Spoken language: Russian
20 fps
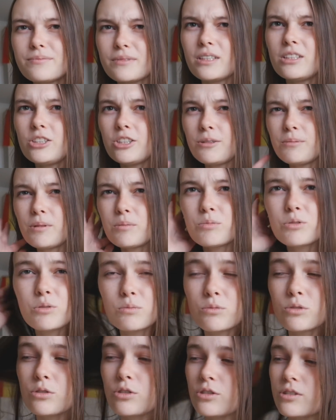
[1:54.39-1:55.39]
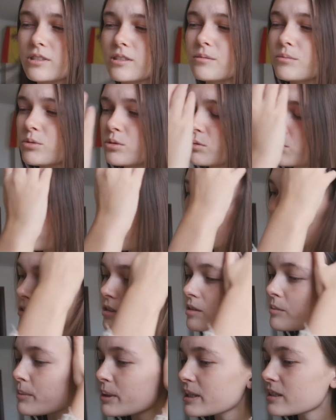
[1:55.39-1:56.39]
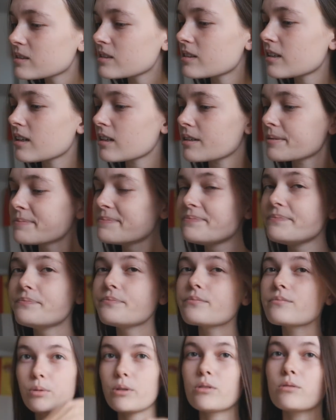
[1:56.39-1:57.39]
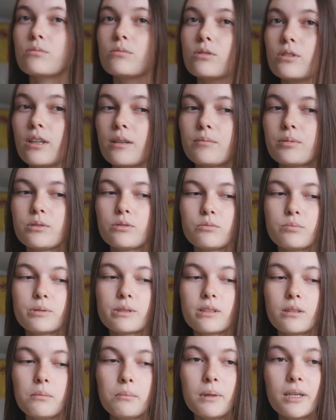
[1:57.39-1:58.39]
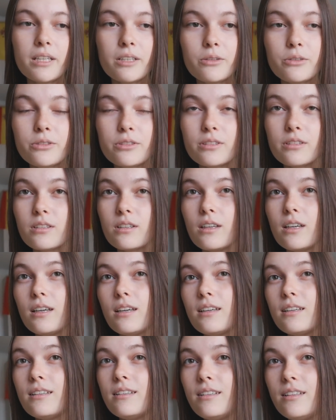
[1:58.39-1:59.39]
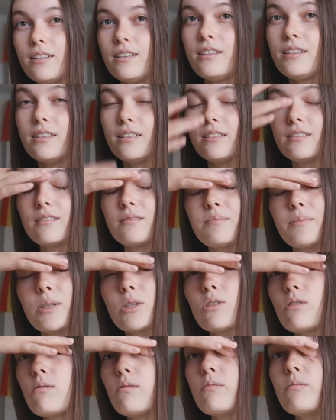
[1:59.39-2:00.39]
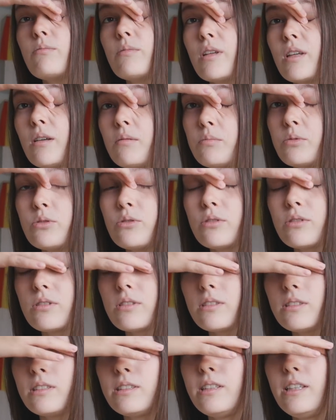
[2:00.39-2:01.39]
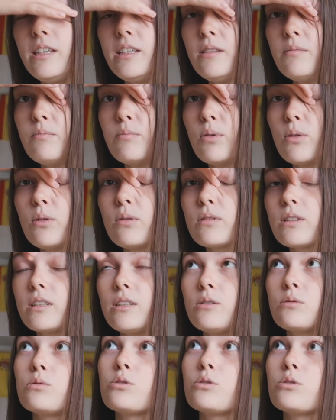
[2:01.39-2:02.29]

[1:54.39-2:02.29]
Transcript: Зачем я буду мучиться, буду заниматься так? Поэтому да, пойду позанимаюсь, и потом у меня будет день полный